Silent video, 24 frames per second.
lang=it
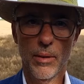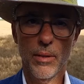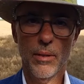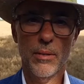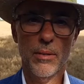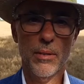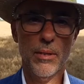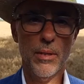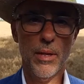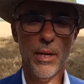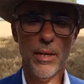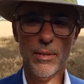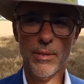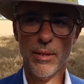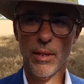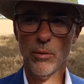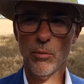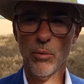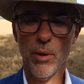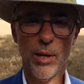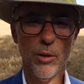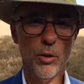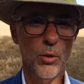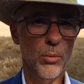Sì, è
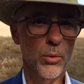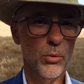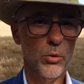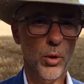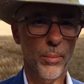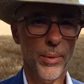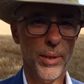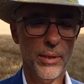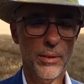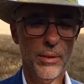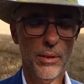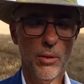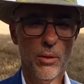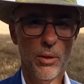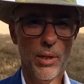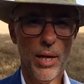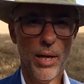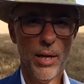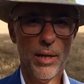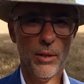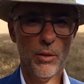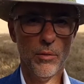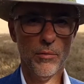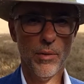stato un anno molto
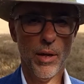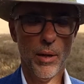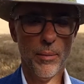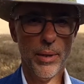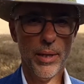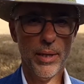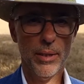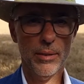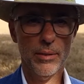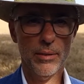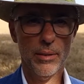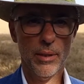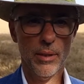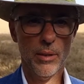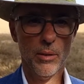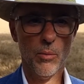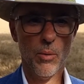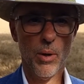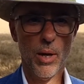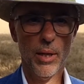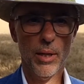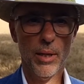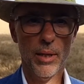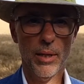particolare ovviamente, nel
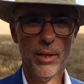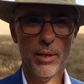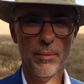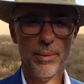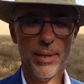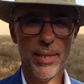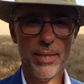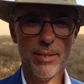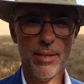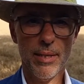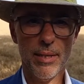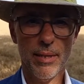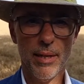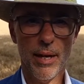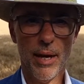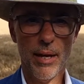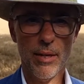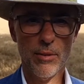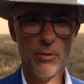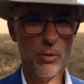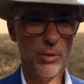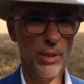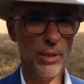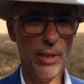quale i prezzi del
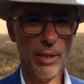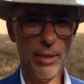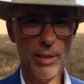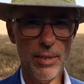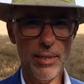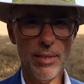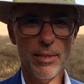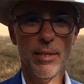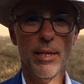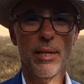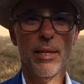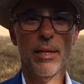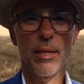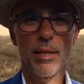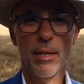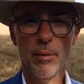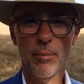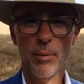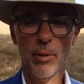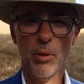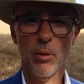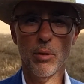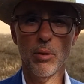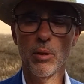grano sono andati alle stelle,
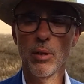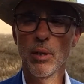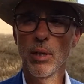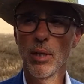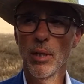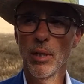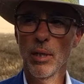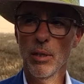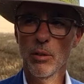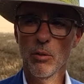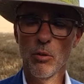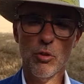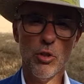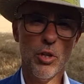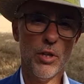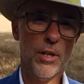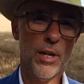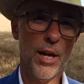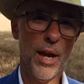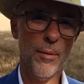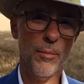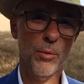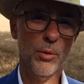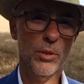però noi
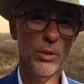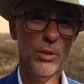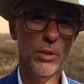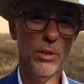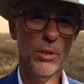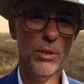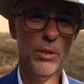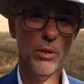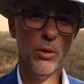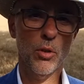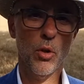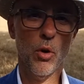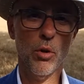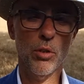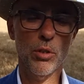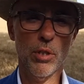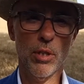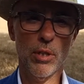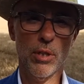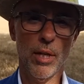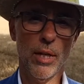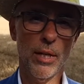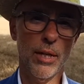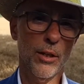cerchiamo di
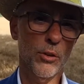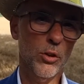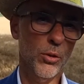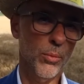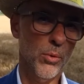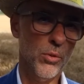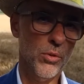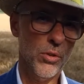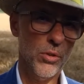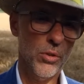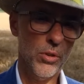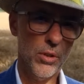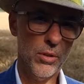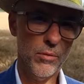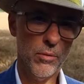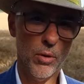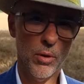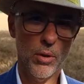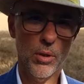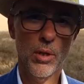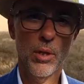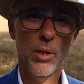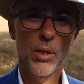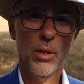coglierne il lato
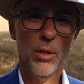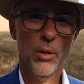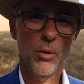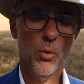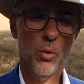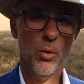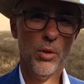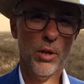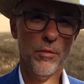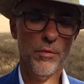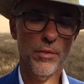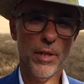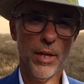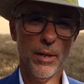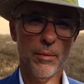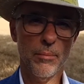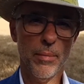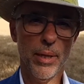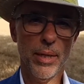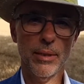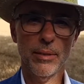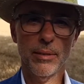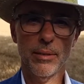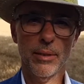positivo. Ora
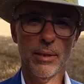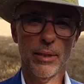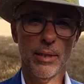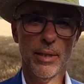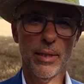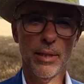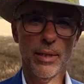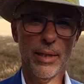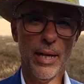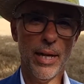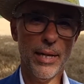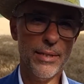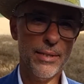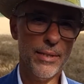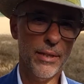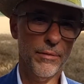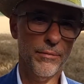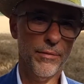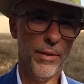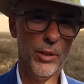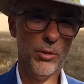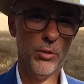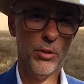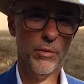finalmente, grazie al
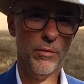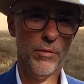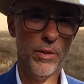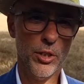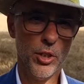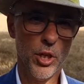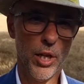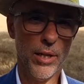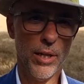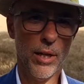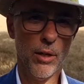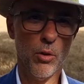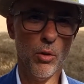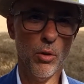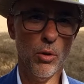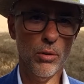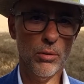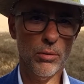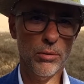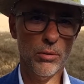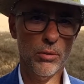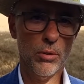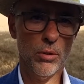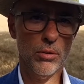fatto che invece il
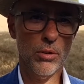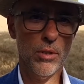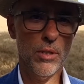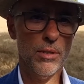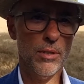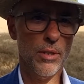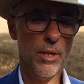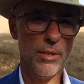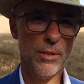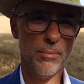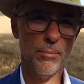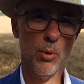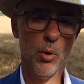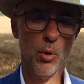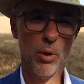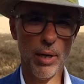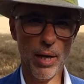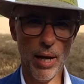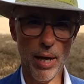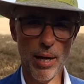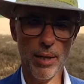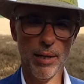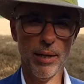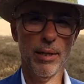raccolto, si inizia a
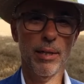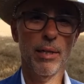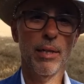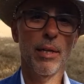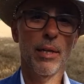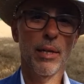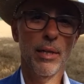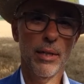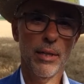sbloccare